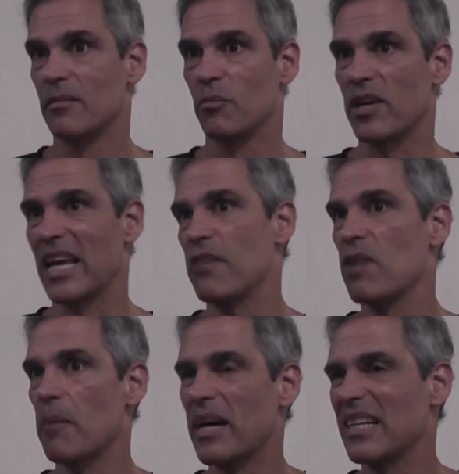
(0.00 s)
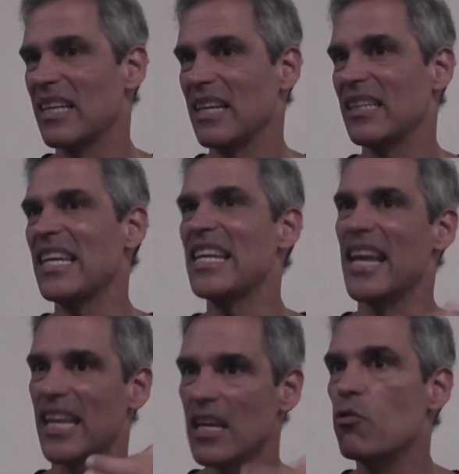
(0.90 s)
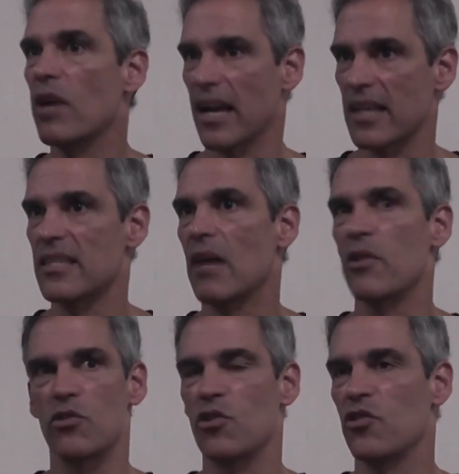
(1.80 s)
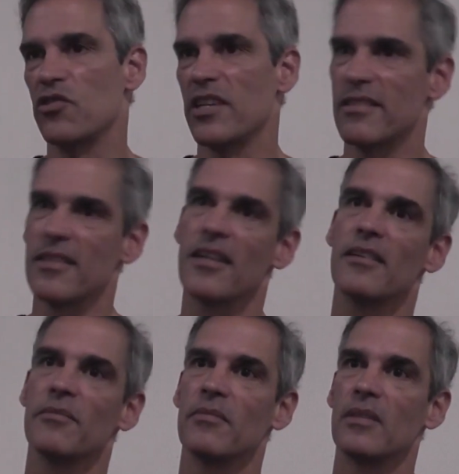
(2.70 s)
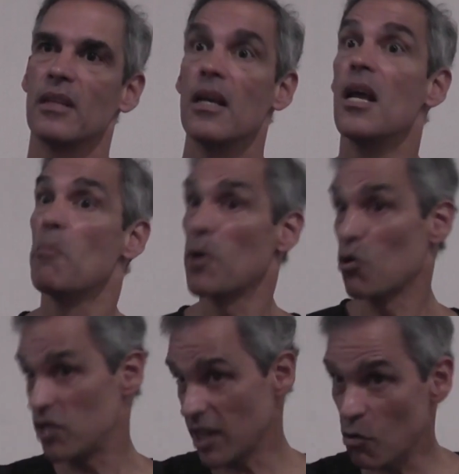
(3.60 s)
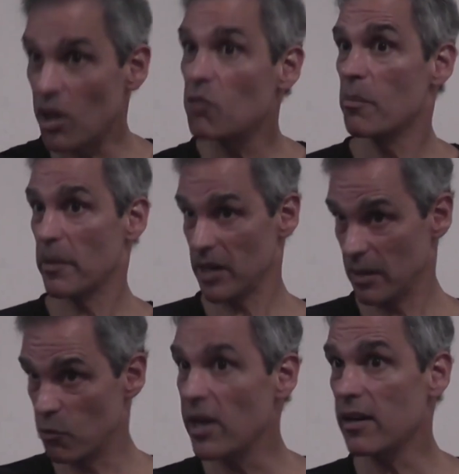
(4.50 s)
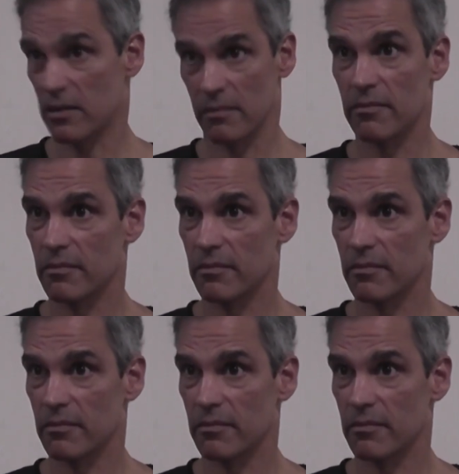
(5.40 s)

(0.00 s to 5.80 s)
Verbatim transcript: Porque hay una parte de ti inequívoca que sabe soy conciencia. Pero sigue jugando el papel de mujer.